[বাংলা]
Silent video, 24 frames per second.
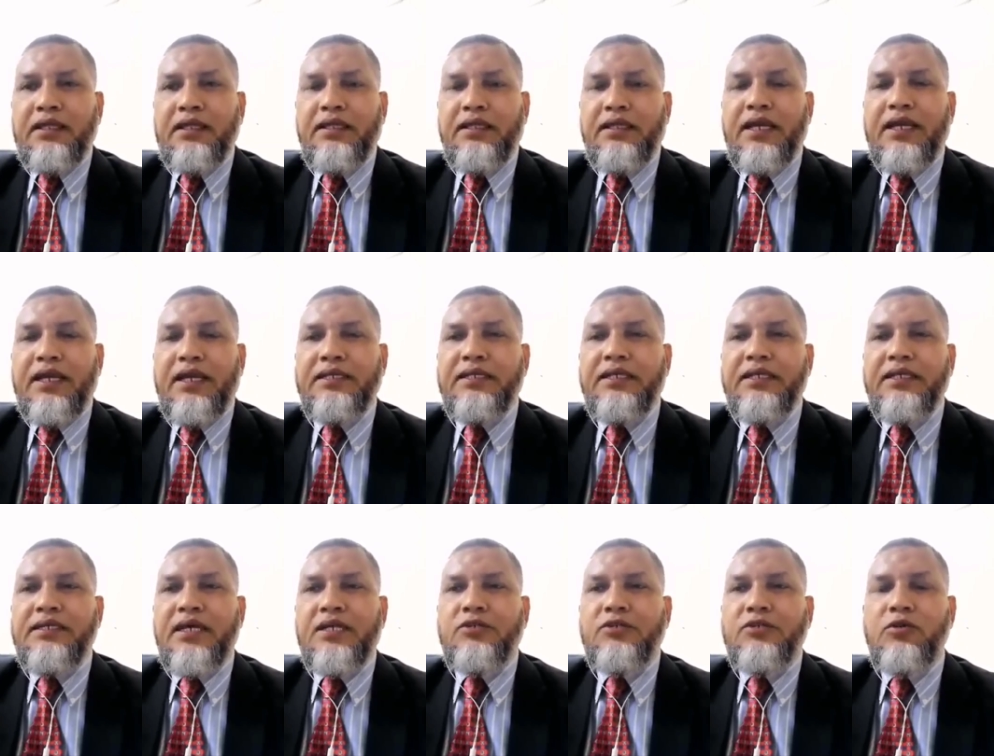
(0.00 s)
দেখা যায়
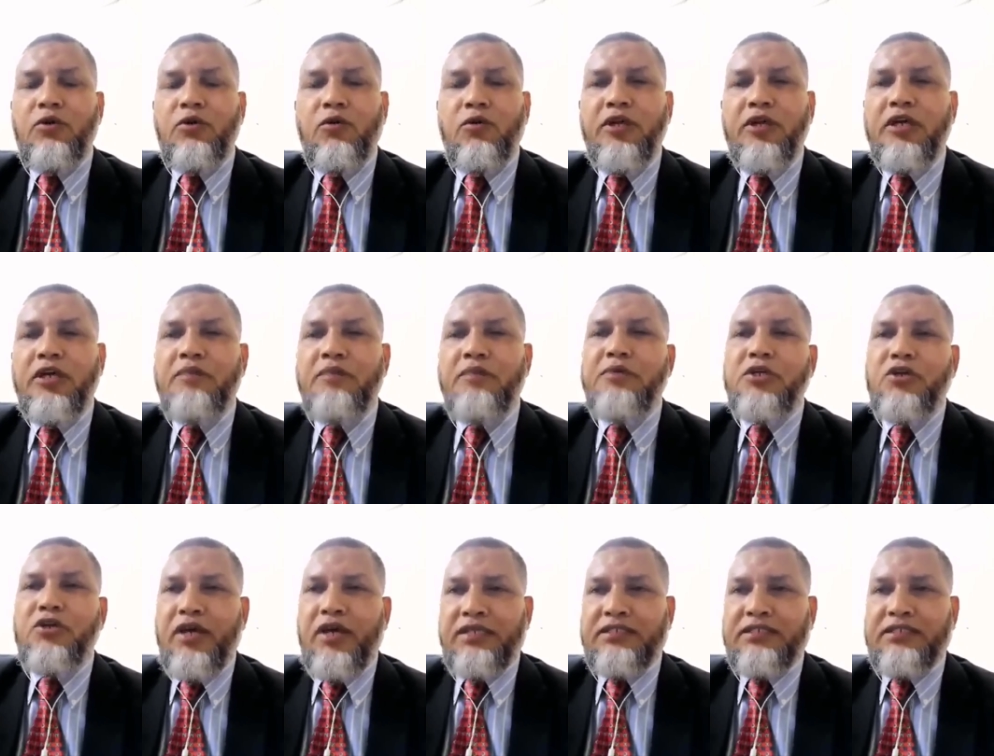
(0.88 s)
যে আসলে অনেক বিষয়
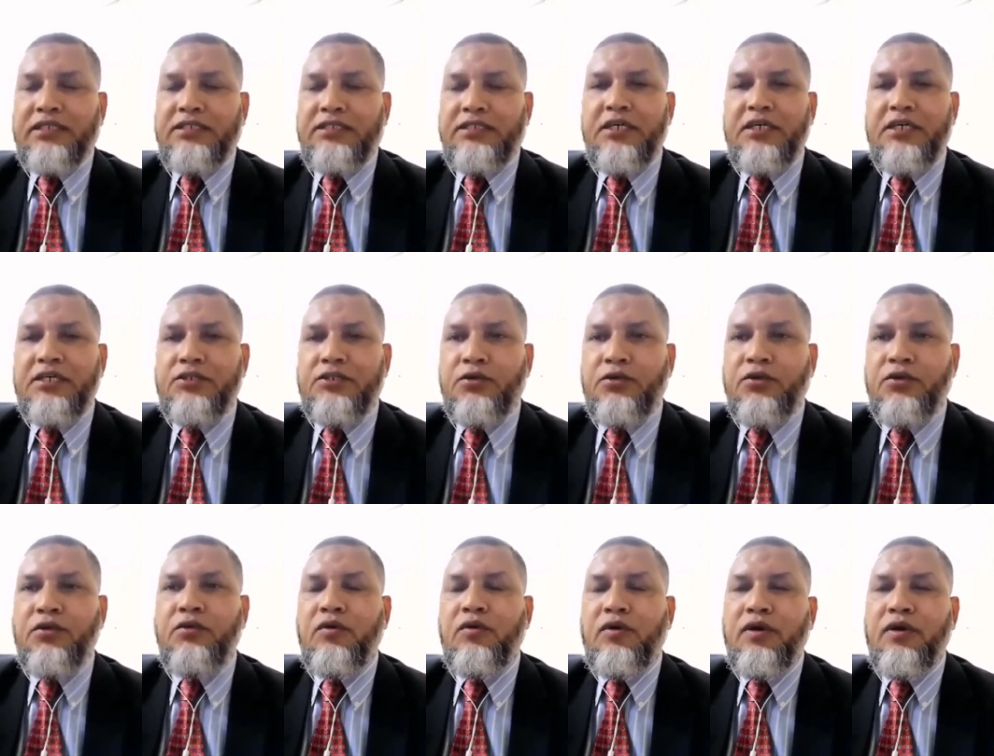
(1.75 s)
আছে যেই জন্য
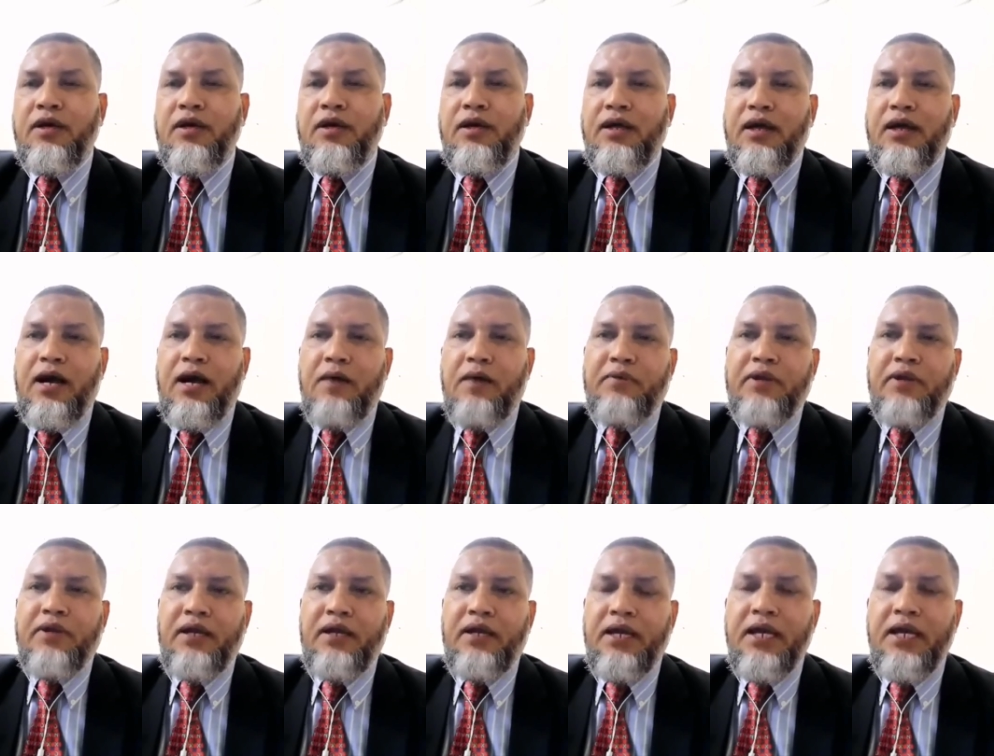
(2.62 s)
আমরা
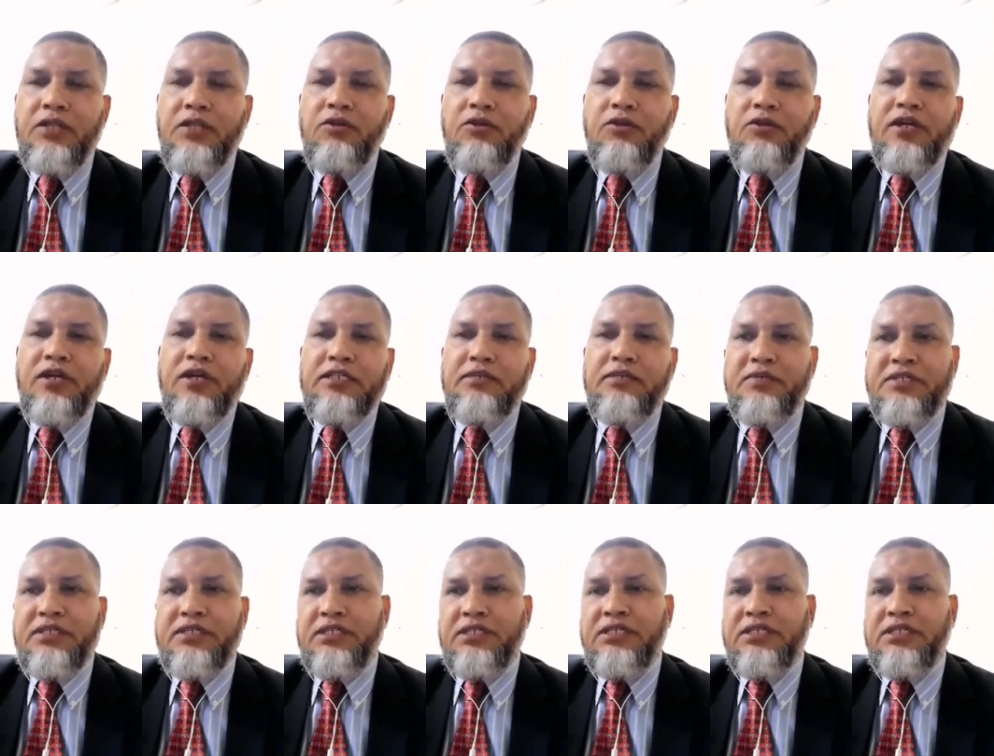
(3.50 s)
এই ধরনের একটি
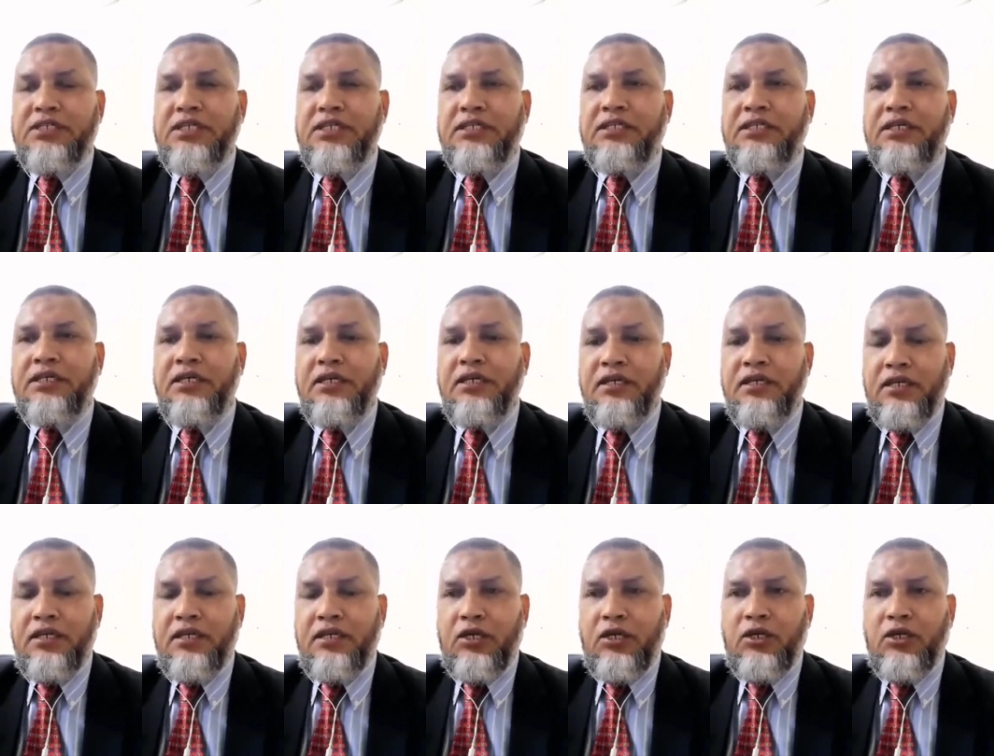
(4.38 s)
বিজনেসের সাথে
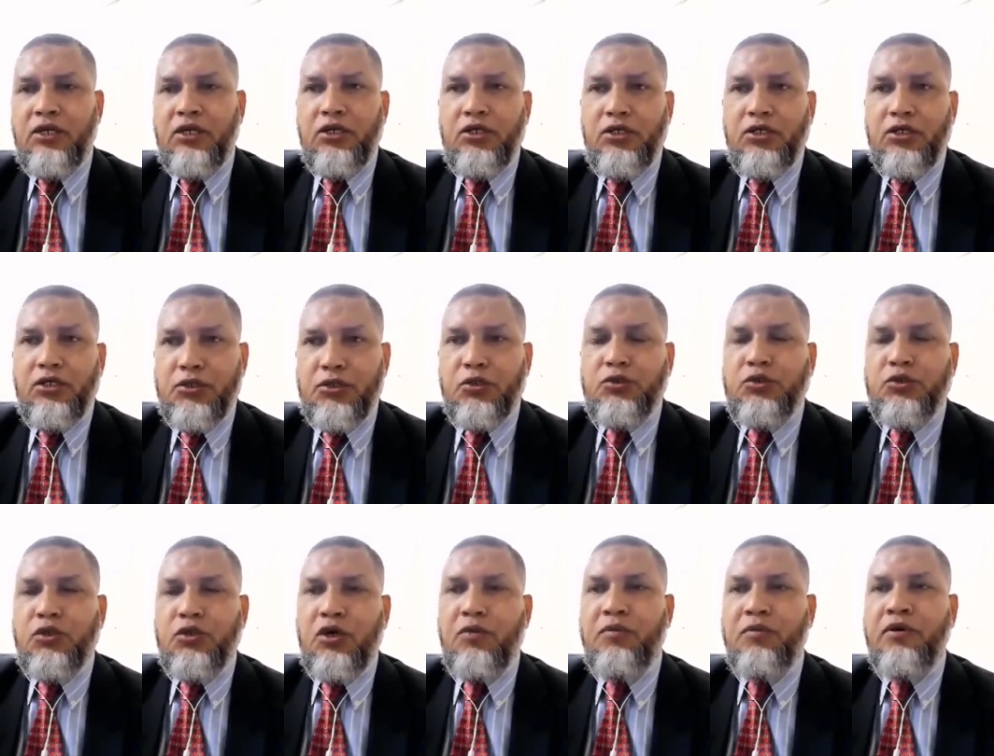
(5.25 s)
যুক্ত
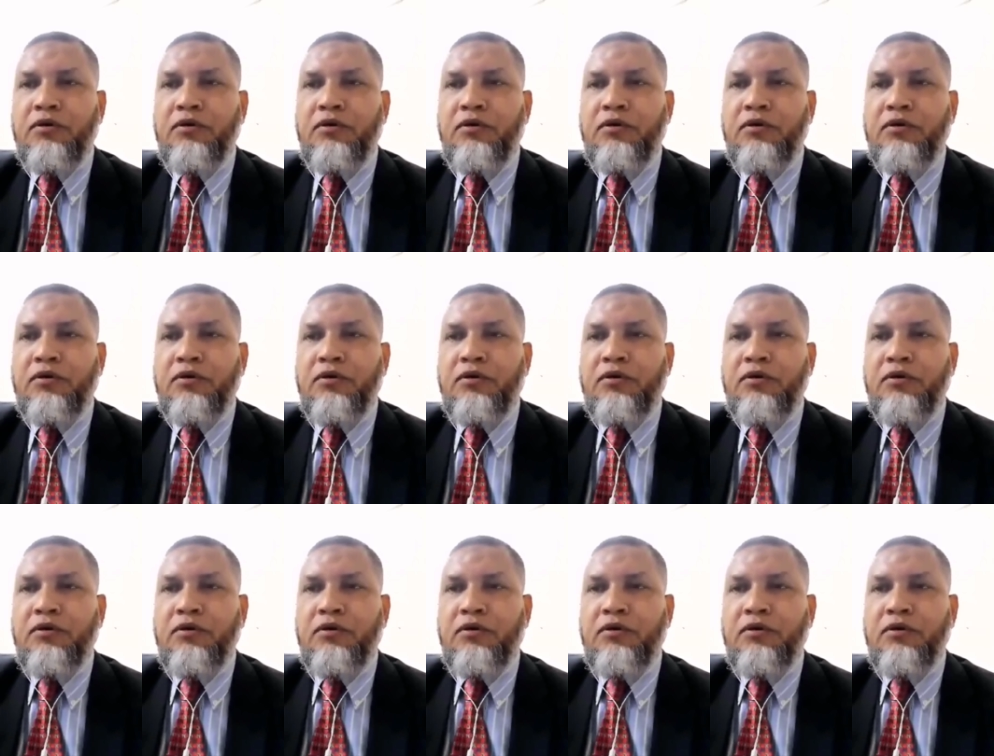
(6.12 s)
হব